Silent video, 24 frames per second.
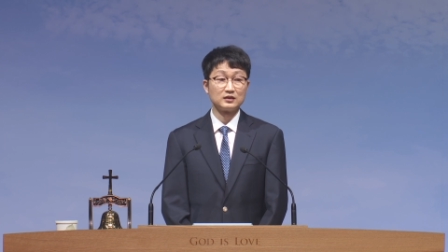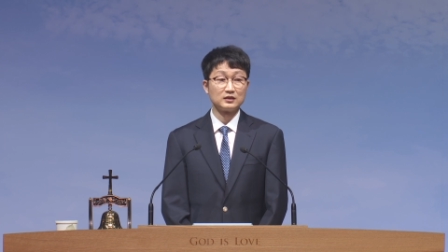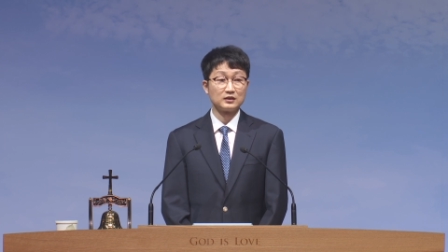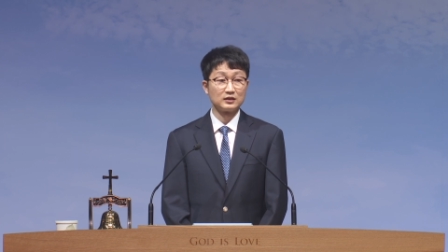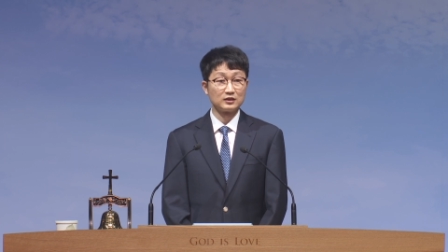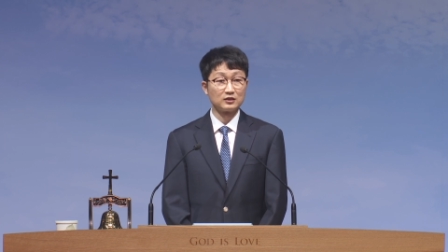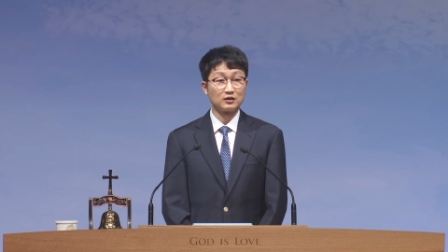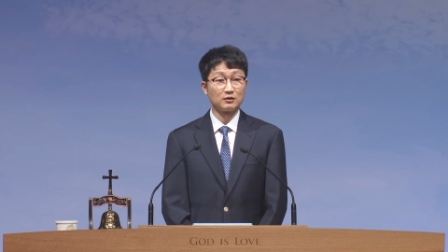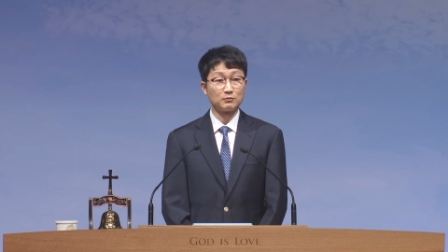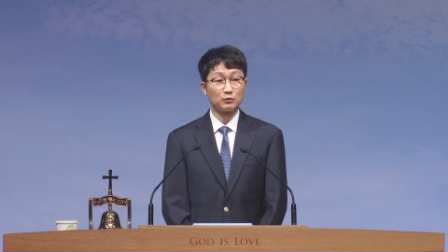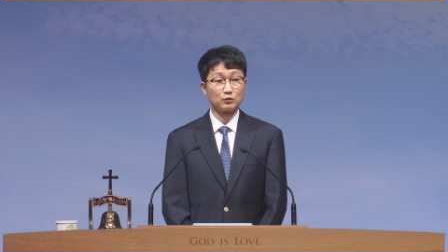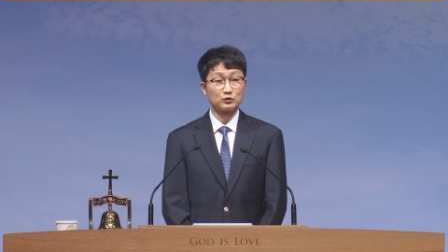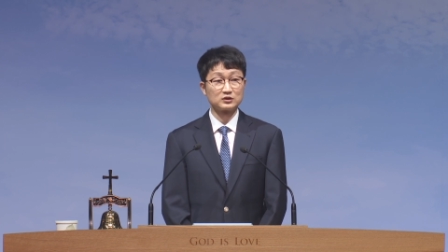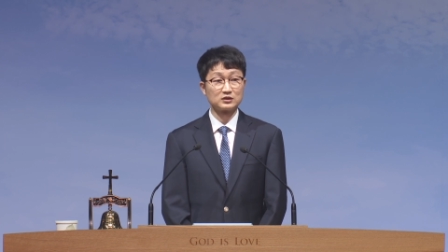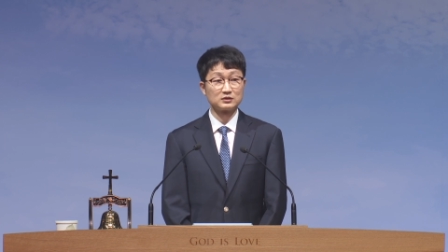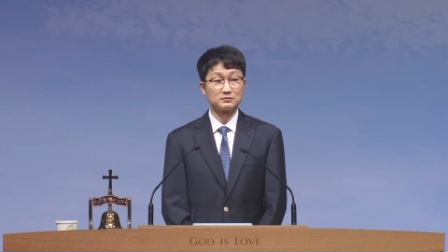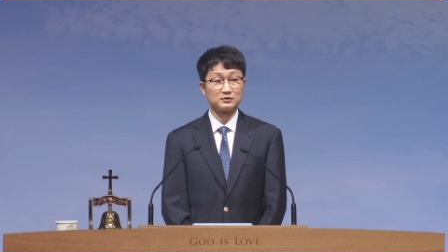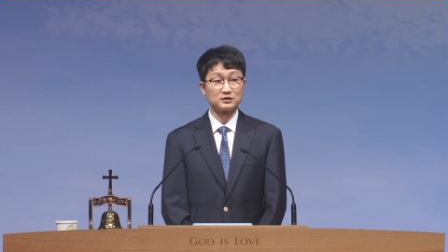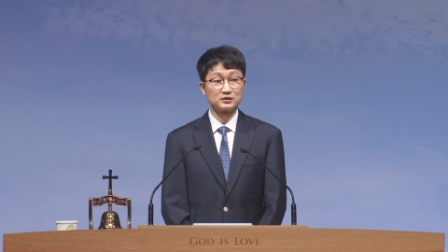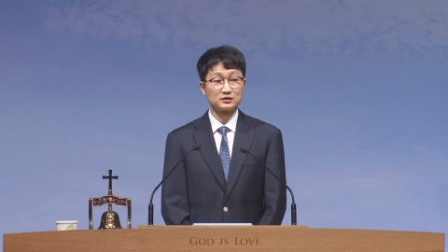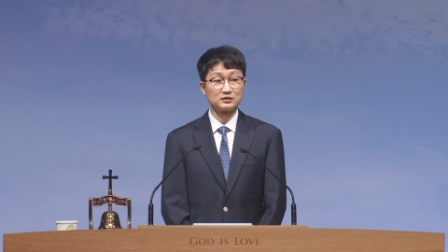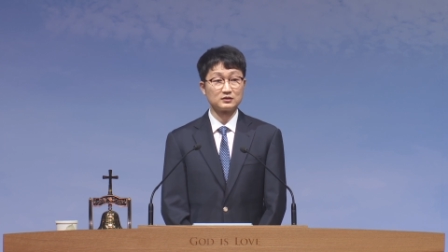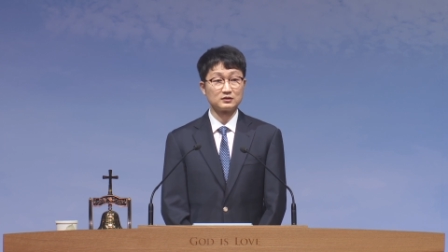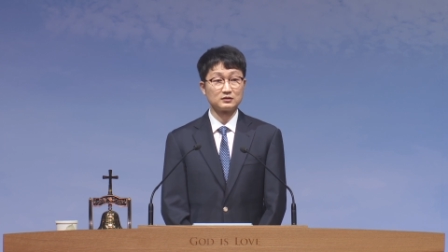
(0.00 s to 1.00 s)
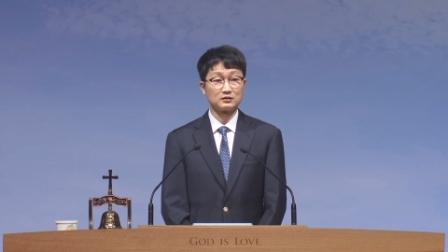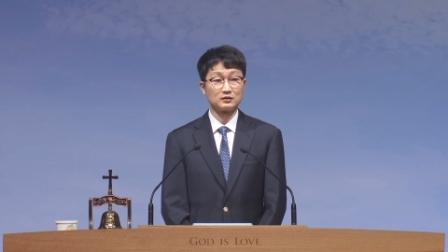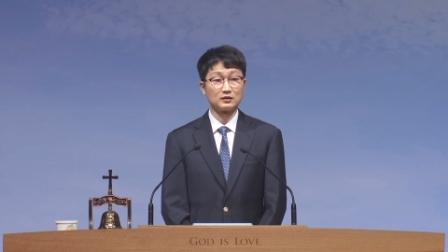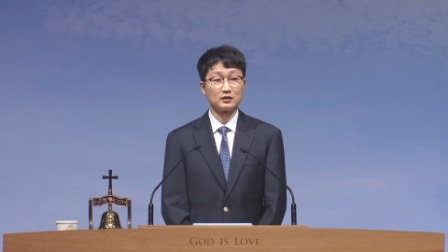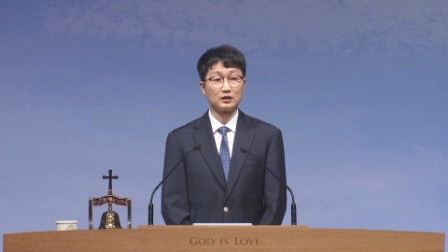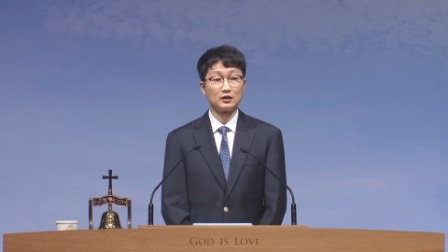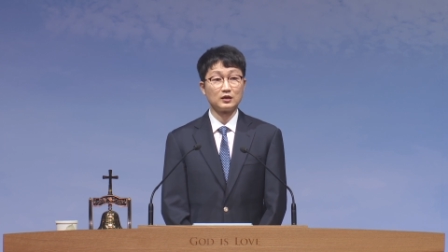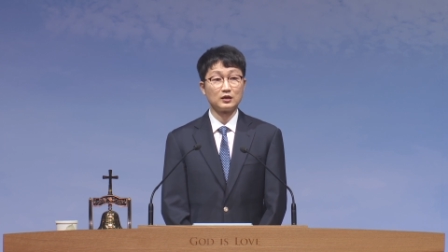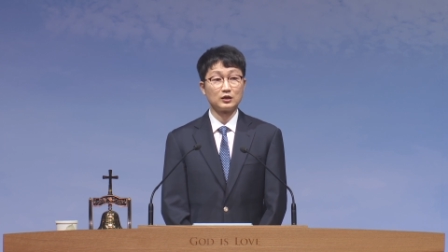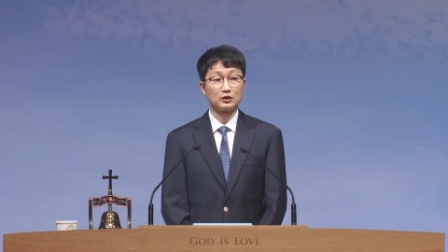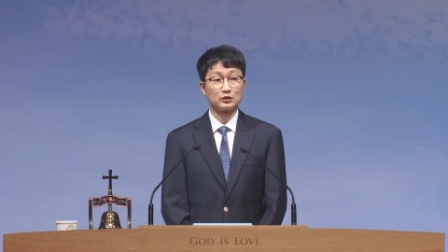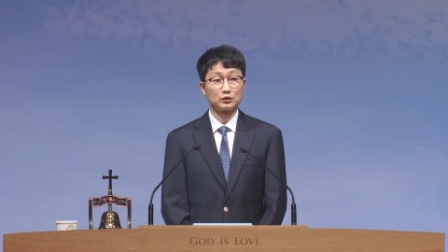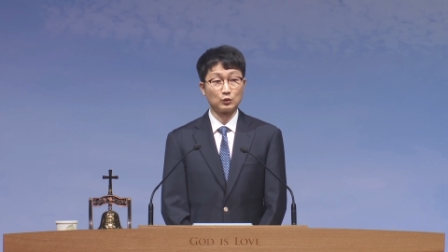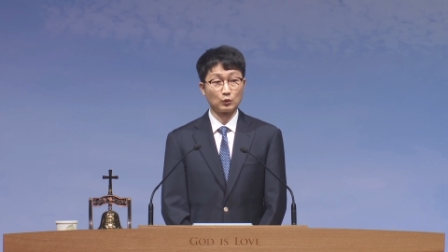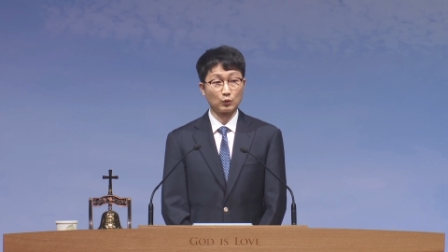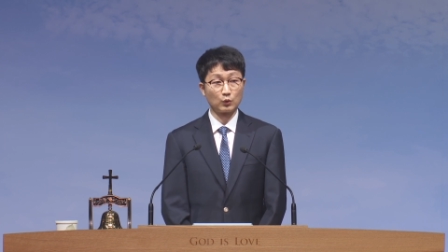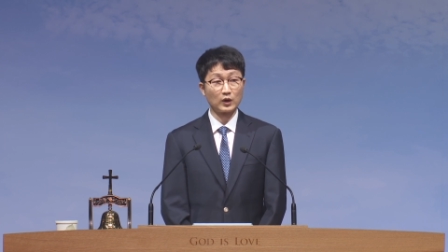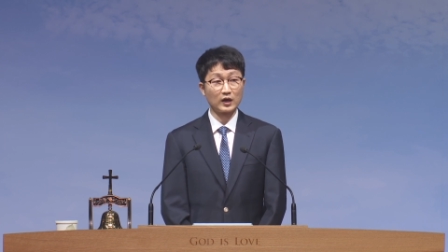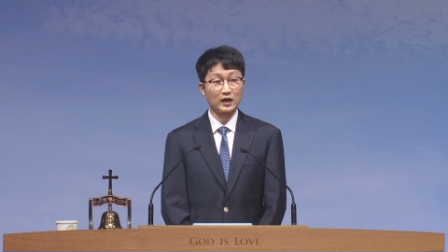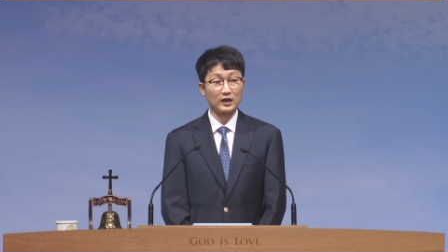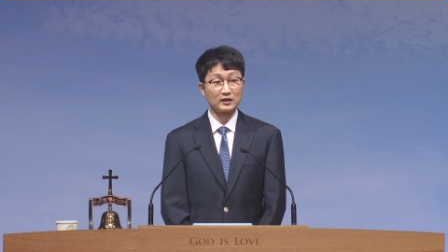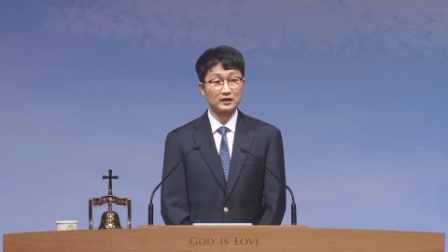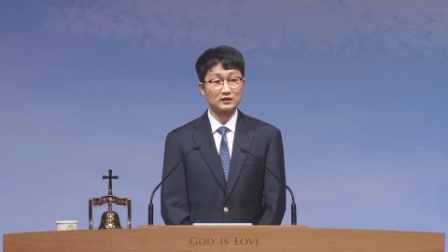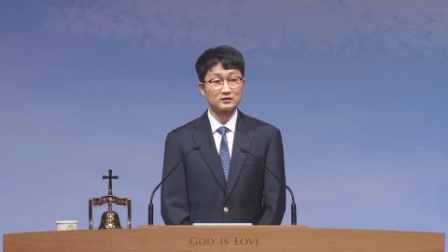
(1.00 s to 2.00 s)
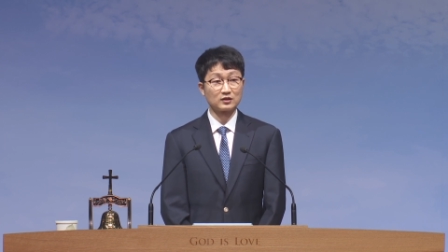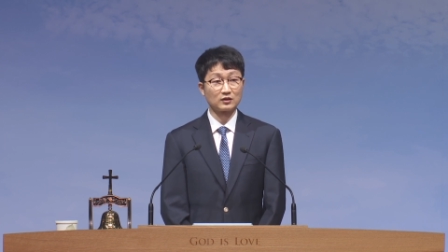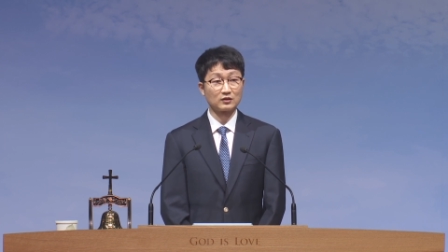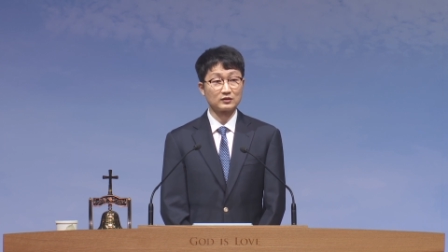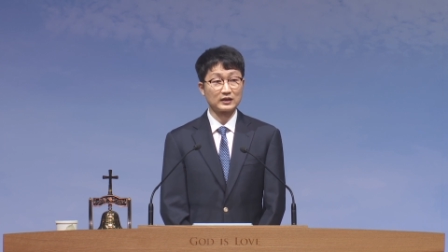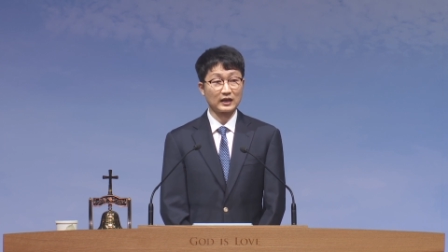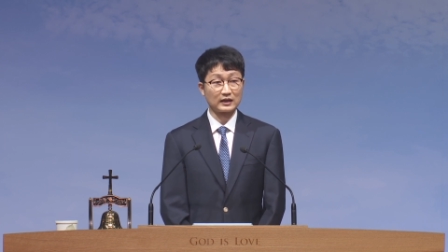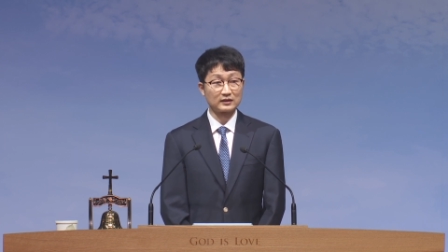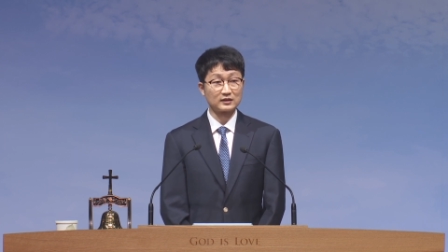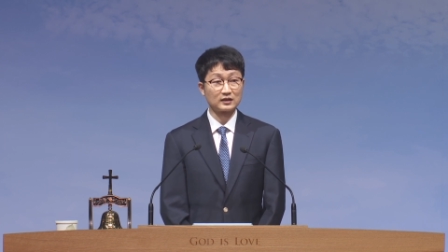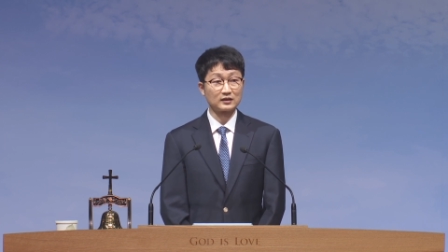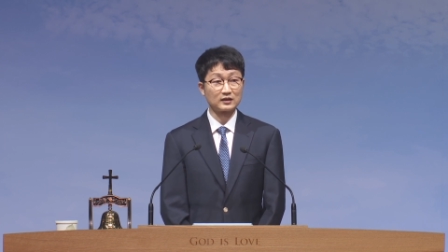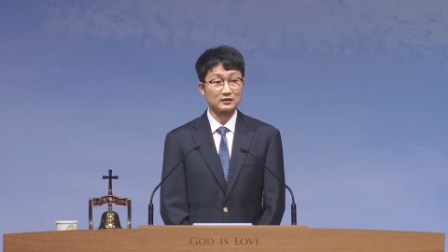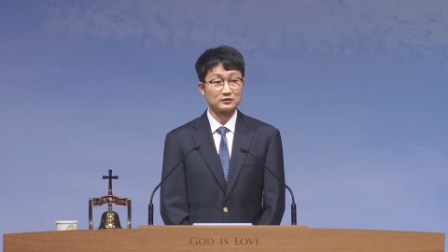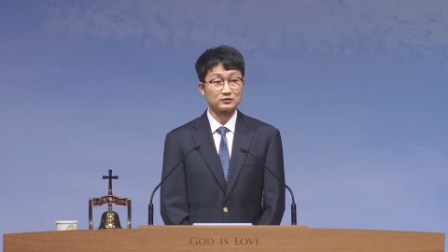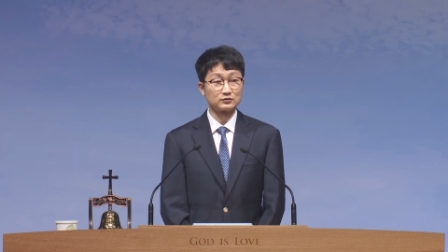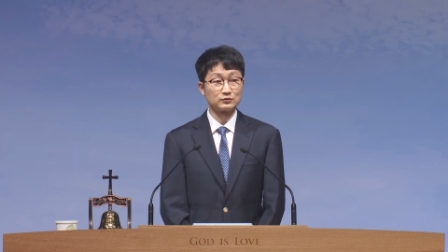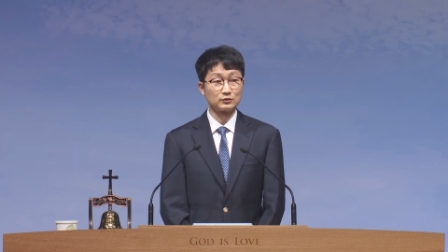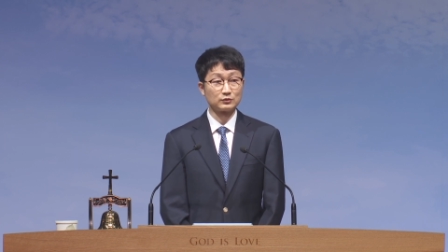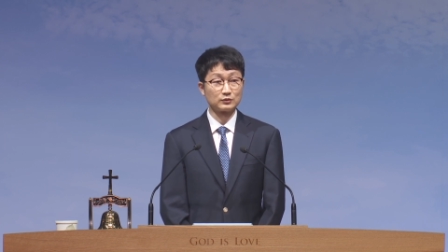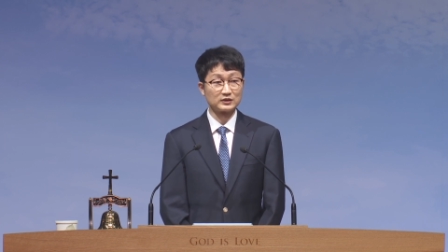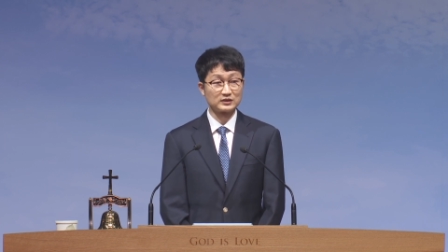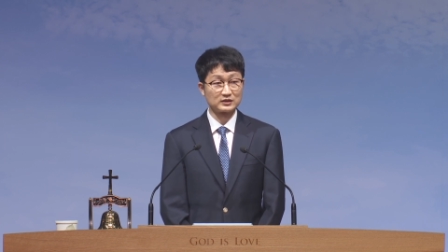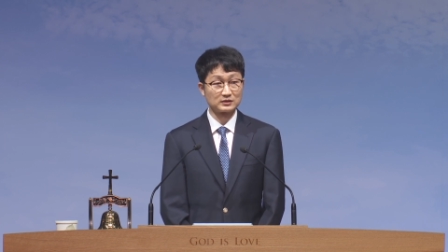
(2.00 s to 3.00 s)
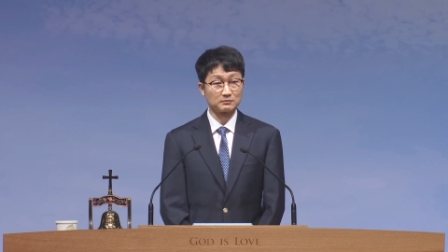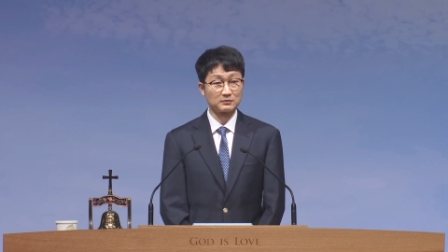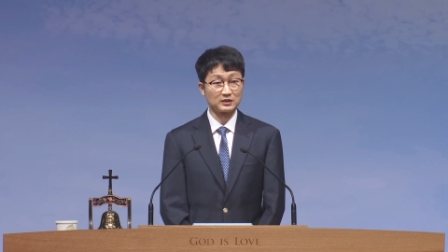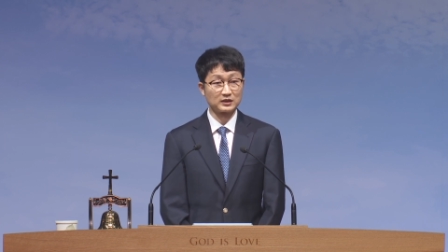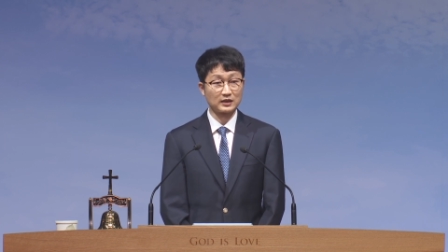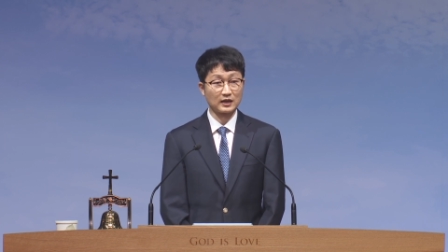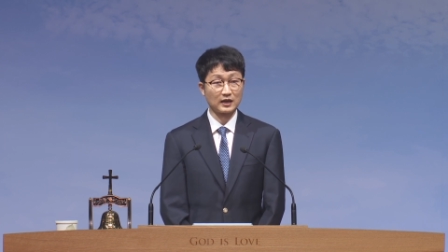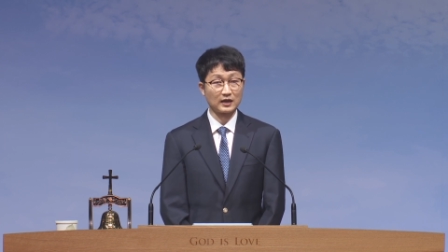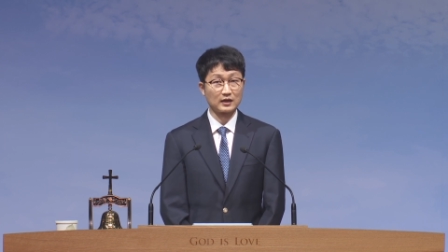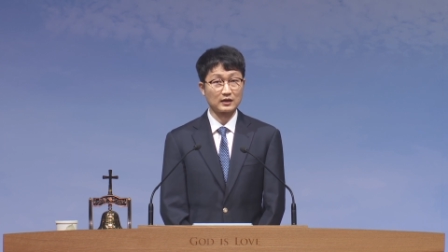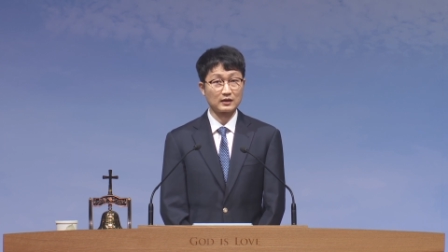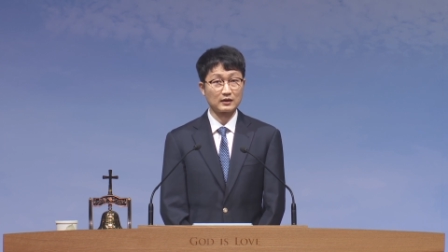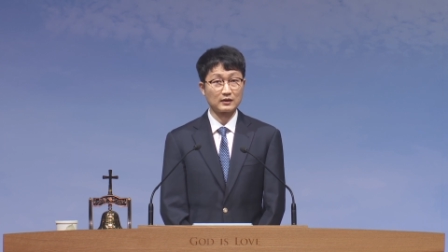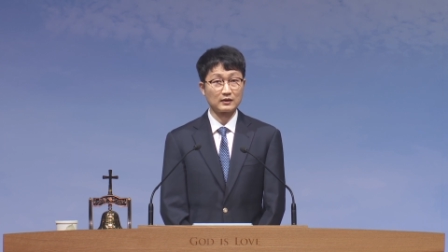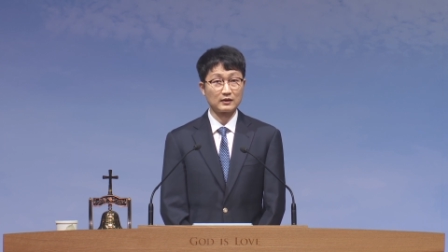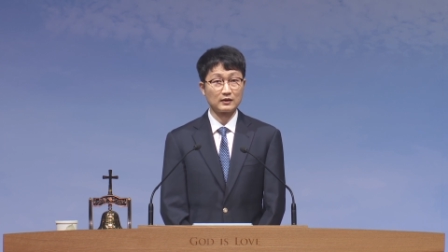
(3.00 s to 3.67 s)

이런 모습은 교회 안에서 나타날 수도 있습니다.